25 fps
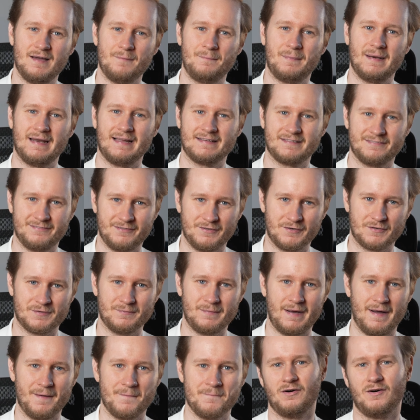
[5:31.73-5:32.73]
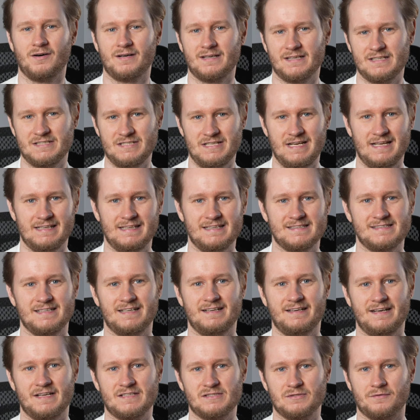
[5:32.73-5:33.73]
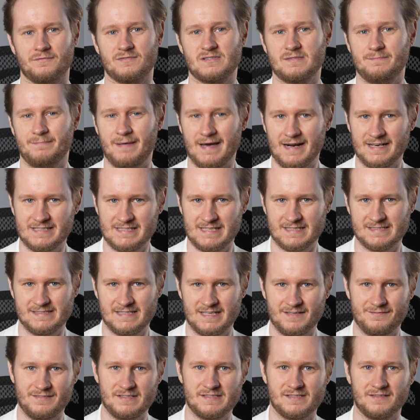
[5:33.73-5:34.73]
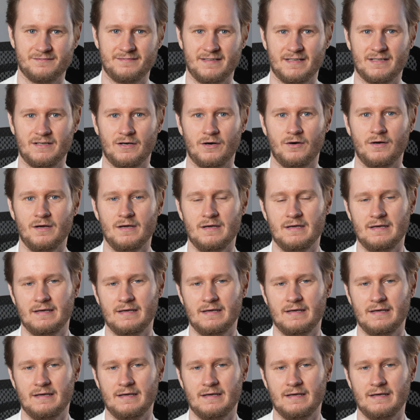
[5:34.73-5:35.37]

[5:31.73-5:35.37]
platforma, określenie zakresu wsparcia serwisowego